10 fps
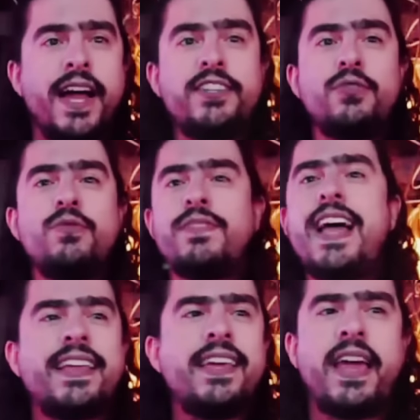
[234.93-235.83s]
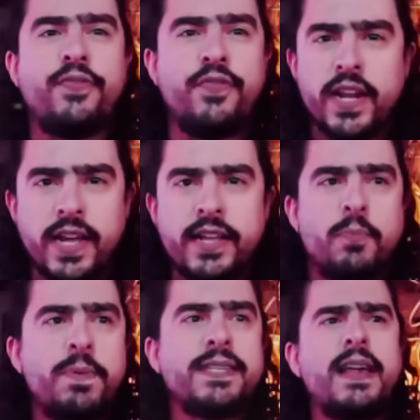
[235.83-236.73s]
A gente não está aqui
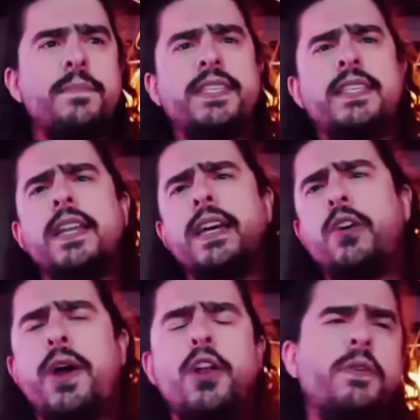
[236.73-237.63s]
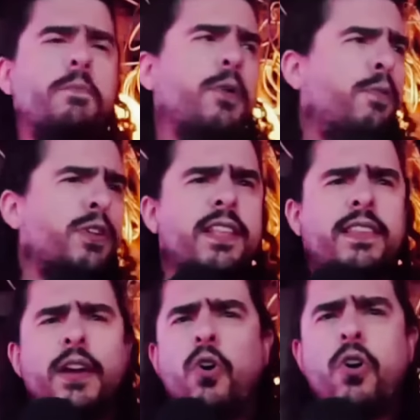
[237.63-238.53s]
refinando para saber se não, uma nova proposta
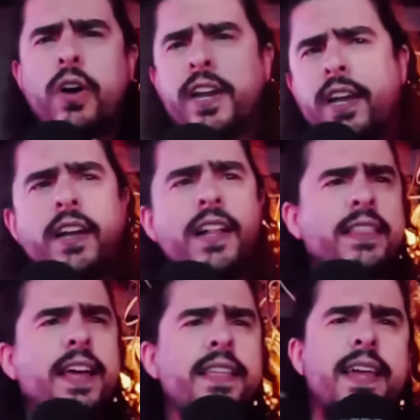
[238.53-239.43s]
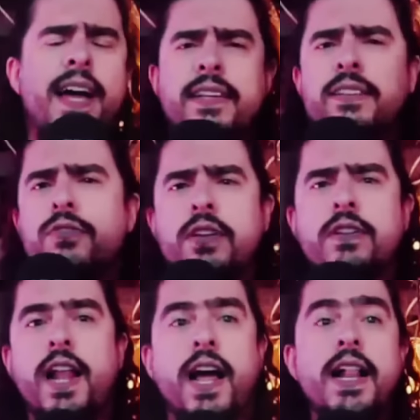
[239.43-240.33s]
teórica da idade, não sei
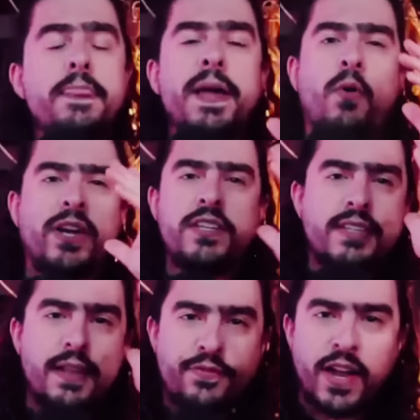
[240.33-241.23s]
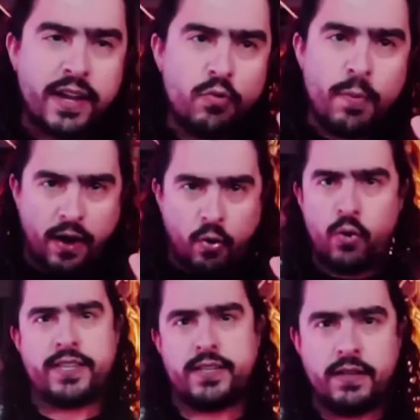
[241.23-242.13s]
o que lá. Não, a gente está falando uma
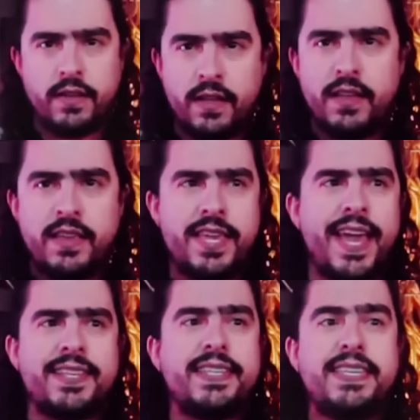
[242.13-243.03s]
coisa que é